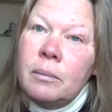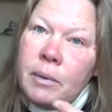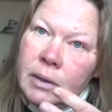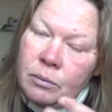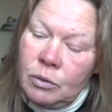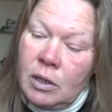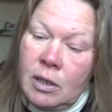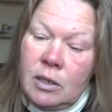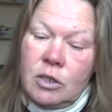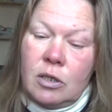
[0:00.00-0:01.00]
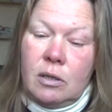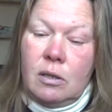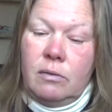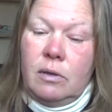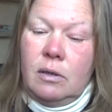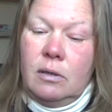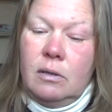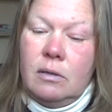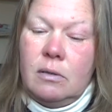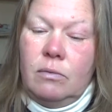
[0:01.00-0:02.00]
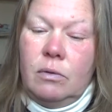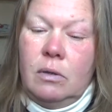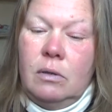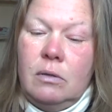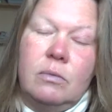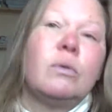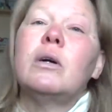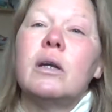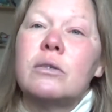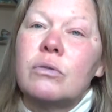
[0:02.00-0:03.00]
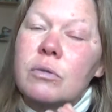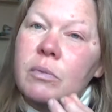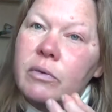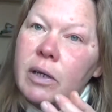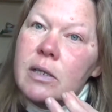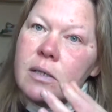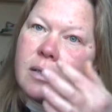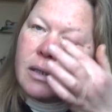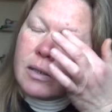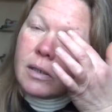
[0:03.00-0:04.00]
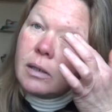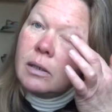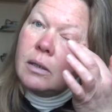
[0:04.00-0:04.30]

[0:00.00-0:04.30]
Поэтому на ночь, когда вы свой, свою краску смываете с лица,